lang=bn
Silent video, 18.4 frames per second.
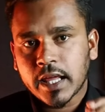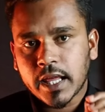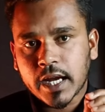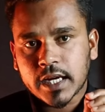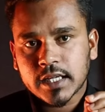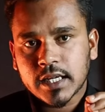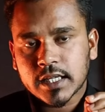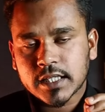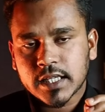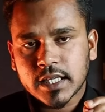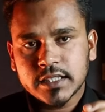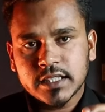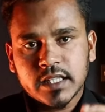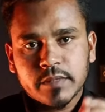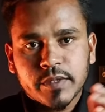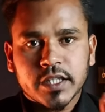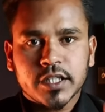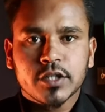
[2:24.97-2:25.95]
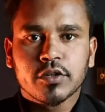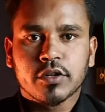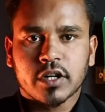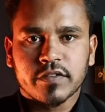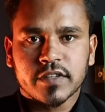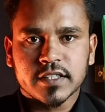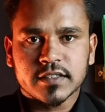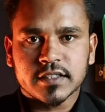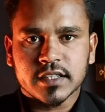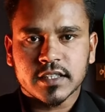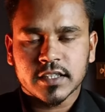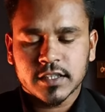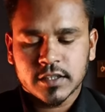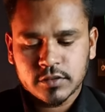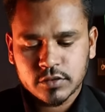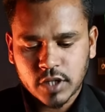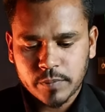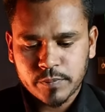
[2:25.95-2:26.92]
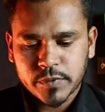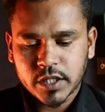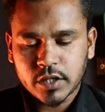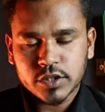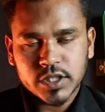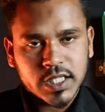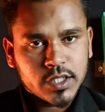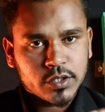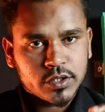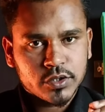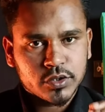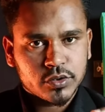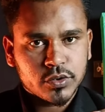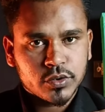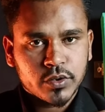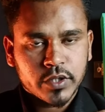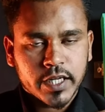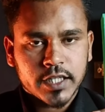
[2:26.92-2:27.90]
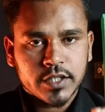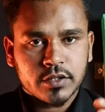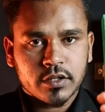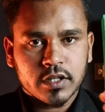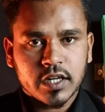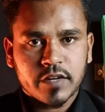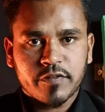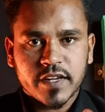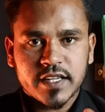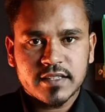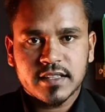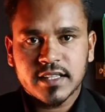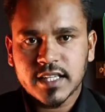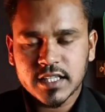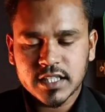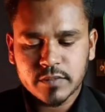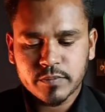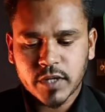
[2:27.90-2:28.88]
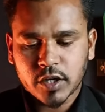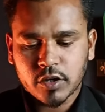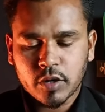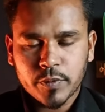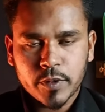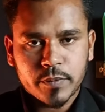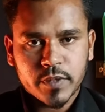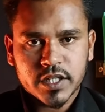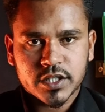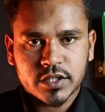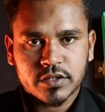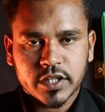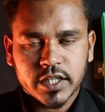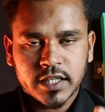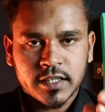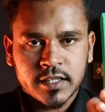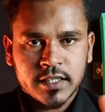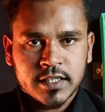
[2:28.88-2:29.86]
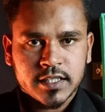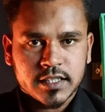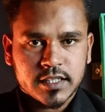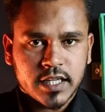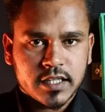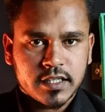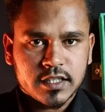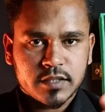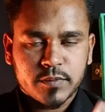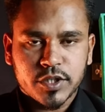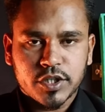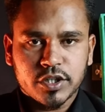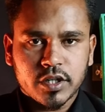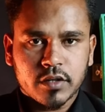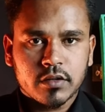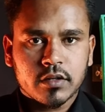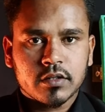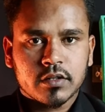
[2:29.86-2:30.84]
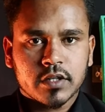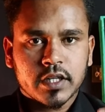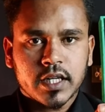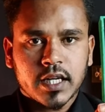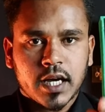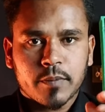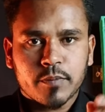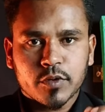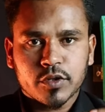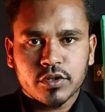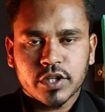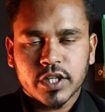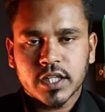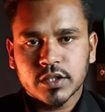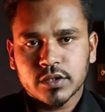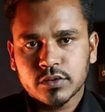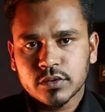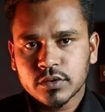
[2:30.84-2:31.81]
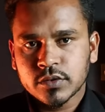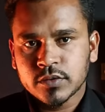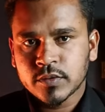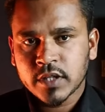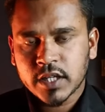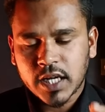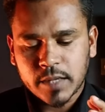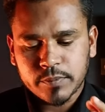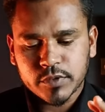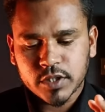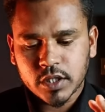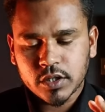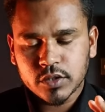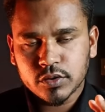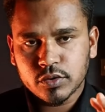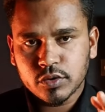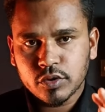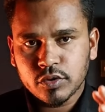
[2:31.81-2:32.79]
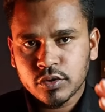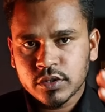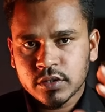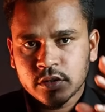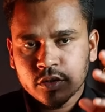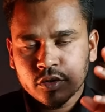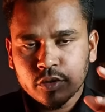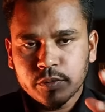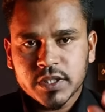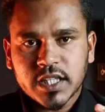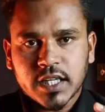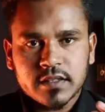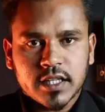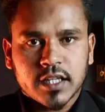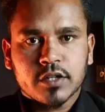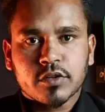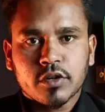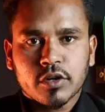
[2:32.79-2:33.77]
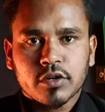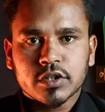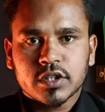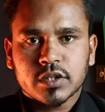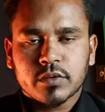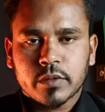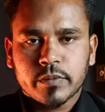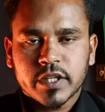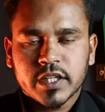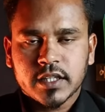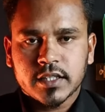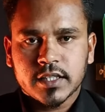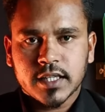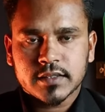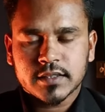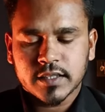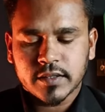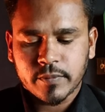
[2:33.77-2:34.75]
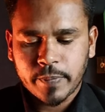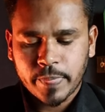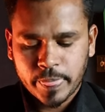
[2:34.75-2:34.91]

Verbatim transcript: এক লাখ টাকা দিয়ে বিক্রিও করে ফেলেছে তো আপনারাও চাইলে কিন্তু এই ধরনের ফেসলেস বা কপি পেস্ট করে চাইনিজ ভিডিও ডাউনলোড করে আপলোড করে কিন্তু আপনারা কিন্তু খুবই তাড়াতাড়ি গ্রো করতে পারবেন ঠিক আছে